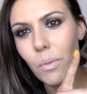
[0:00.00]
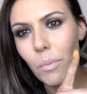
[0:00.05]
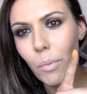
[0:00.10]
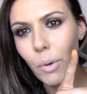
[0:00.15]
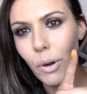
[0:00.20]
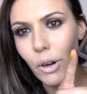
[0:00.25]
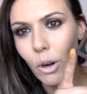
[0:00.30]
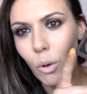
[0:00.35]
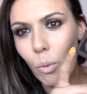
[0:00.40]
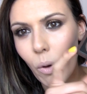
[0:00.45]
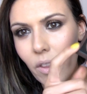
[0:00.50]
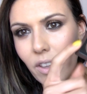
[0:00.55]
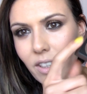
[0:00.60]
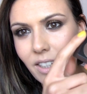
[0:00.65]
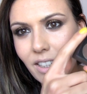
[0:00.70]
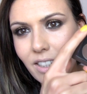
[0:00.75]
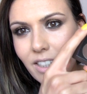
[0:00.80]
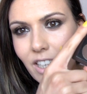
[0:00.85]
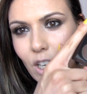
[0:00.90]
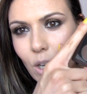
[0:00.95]
Bueno, el quad
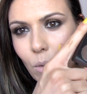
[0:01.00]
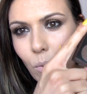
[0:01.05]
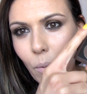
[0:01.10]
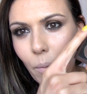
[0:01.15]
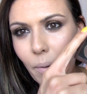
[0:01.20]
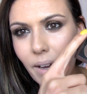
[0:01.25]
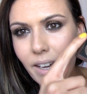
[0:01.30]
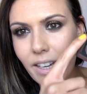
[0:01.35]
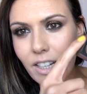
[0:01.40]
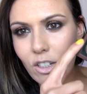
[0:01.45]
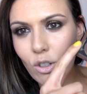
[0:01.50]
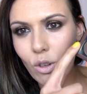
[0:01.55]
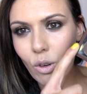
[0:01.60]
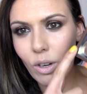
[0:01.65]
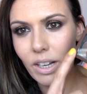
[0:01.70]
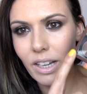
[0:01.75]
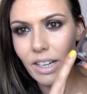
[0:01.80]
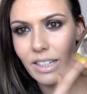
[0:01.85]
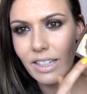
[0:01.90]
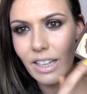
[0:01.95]
es así, como veis
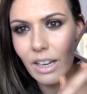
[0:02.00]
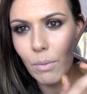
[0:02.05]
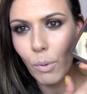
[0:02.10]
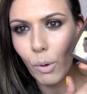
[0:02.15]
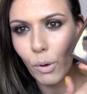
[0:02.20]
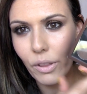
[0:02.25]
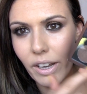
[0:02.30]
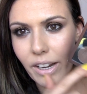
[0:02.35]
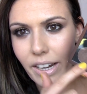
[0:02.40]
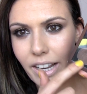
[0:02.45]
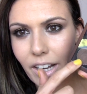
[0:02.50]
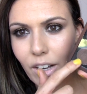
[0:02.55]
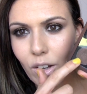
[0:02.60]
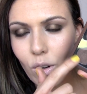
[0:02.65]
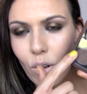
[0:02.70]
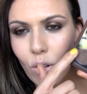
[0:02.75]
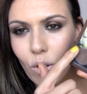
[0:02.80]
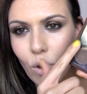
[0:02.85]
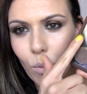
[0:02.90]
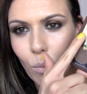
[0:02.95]
no es el borde
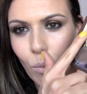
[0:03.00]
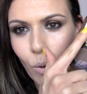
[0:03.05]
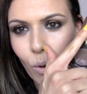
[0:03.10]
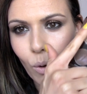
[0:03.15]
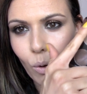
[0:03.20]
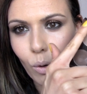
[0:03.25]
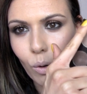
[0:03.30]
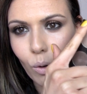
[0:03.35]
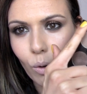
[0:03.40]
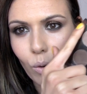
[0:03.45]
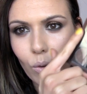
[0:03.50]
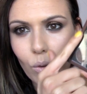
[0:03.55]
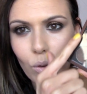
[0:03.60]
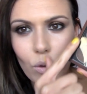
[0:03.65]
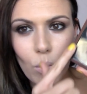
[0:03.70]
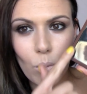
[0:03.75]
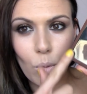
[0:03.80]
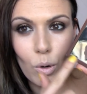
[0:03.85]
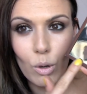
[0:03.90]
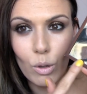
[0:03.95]
negro como,
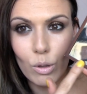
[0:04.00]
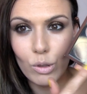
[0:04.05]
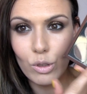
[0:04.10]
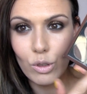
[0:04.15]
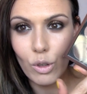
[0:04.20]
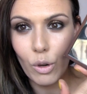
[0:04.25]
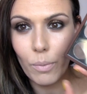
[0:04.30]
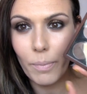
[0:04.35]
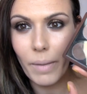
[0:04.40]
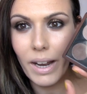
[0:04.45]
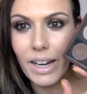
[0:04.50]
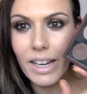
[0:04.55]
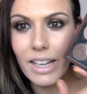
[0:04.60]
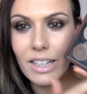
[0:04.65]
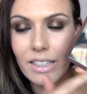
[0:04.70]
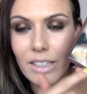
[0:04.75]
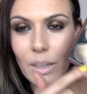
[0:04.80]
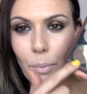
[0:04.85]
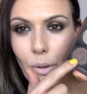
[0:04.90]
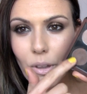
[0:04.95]
como los
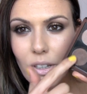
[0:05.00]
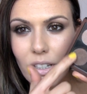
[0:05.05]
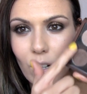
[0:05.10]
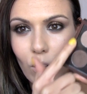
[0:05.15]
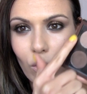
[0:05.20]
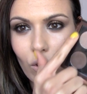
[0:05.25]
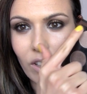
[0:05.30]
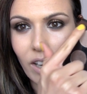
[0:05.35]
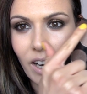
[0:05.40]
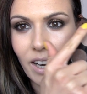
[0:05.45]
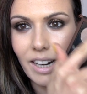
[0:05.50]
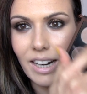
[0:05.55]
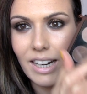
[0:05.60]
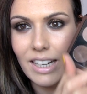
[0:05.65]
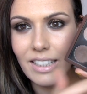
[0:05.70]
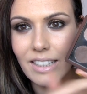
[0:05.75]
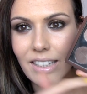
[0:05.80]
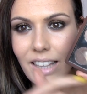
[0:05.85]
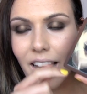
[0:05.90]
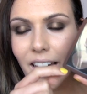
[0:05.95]
normales que podéis encontrar en el
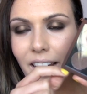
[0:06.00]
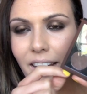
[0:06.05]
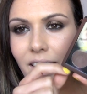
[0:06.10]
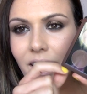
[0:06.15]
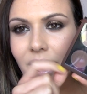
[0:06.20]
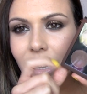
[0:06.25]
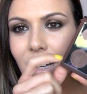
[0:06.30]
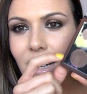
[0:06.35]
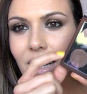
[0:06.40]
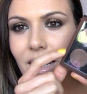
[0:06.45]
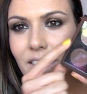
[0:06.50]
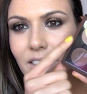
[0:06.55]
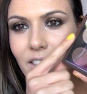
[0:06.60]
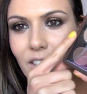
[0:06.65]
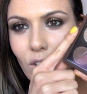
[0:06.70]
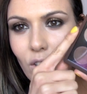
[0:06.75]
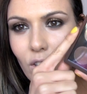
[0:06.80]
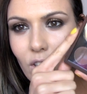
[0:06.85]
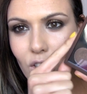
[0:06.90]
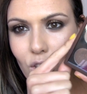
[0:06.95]
stand,
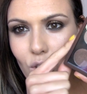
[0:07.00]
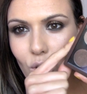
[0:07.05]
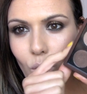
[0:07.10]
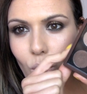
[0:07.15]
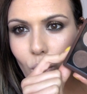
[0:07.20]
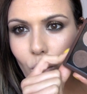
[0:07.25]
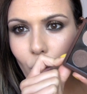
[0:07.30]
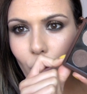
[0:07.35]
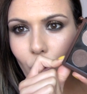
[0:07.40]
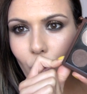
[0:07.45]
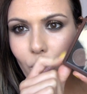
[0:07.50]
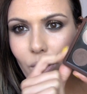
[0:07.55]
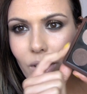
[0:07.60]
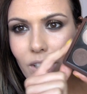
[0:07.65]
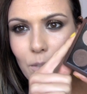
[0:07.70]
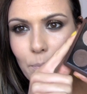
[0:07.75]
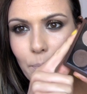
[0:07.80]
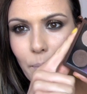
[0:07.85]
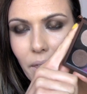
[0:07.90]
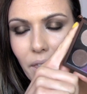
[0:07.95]
sino que son
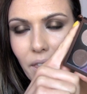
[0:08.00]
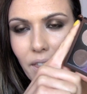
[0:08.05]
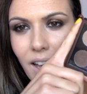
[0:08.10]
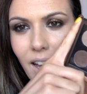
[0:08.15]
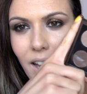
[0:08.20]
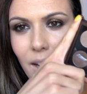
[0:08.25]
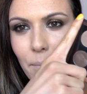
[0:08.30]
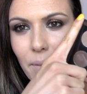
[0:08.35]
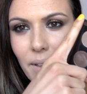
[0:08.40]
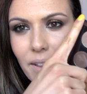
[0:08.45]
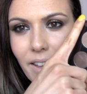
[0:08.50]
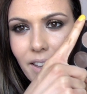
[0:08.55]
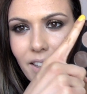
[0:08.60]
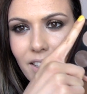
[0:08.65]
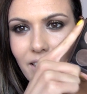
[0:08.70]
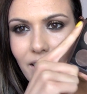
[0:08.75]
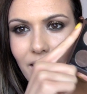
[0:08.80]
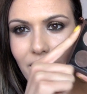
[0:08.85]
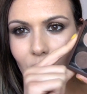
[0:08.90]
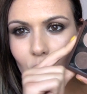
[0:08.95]
especialmente
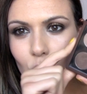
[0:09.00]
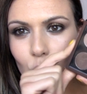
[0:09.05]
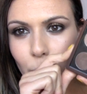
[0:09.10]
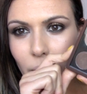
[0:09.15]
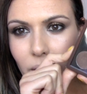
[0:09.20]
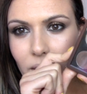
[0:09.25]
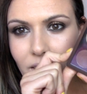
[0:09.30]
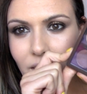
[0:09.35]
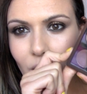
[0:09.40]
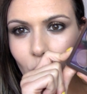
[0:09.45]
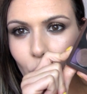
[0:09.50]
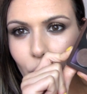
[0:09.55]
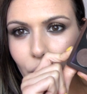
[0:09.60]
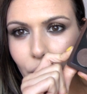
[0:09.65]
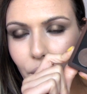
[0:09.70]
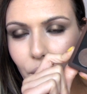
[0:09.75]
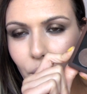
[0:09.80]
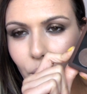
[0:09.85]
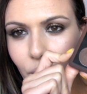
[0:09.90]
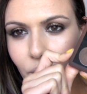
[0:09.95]
diseñados para esta
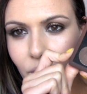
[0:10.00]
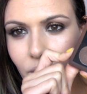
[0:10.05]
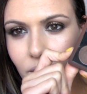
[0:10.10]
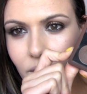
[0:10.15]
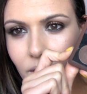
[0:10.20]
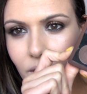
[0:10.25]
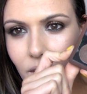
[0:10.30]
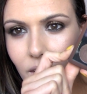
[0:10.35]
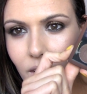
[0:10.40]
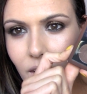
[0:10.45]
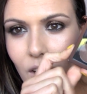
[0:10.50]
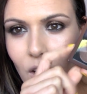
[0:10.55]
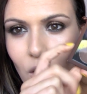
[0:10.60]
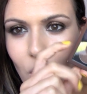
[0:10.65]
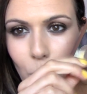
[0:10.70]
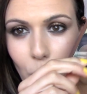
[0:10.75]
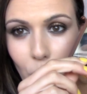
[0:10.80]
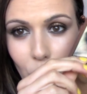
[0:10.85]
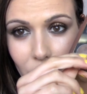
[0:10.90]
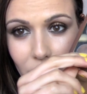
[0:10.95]
colección.
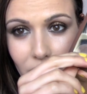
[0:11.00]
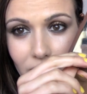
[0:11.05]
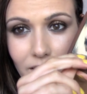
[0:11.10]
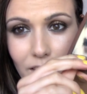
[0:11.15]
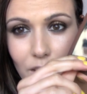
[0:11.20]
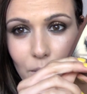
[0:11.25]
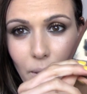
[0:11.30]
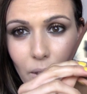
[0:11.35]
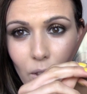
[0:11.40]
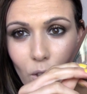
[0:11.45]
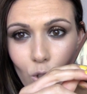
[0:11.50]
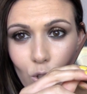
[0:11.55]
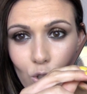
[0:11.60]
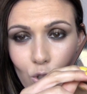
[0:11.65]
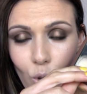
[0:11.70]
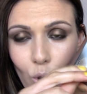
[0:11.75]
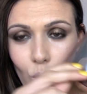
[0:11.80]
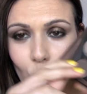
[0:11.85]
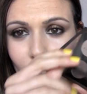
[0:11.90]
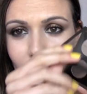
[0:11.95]
Bueno, ya estáis viendo
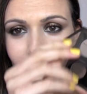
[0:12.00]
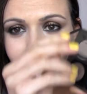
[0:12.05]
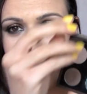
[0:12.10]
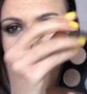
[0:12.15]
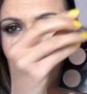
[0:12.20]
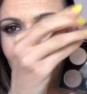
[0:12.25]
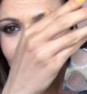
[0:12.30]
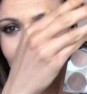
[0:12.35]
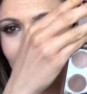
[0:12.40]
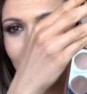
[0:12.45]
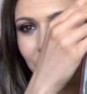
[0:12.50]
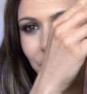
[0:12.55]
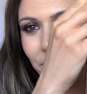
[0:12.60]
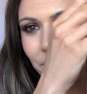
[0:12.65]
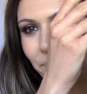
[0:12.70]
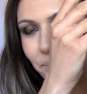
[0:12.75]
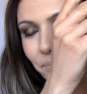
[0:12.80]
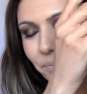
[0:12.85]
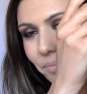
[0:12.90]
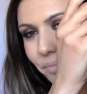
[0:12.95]
los colores.
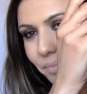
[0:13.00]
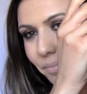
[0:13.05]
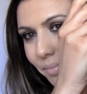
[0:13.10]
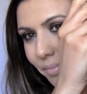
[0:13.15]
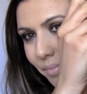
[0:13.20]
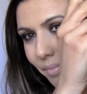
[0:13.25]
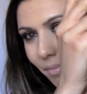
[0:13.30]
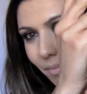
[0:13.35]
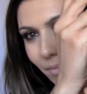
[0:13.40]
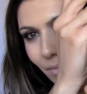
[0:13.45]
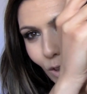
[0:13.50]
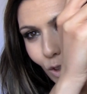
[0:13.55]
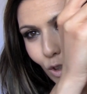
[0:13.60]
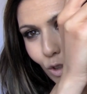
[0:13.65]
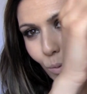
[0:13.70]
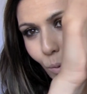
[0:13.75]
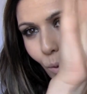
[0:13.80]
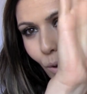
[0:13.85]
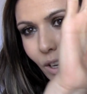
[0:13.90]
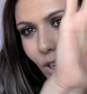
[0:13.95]

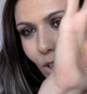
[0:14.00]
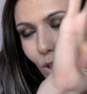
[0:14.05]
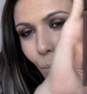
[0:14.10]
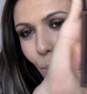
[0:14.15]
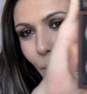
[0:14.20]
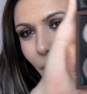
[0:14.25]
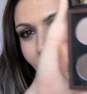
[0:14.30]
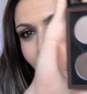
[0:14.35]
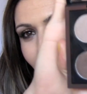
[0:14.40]
Os voy, los voy a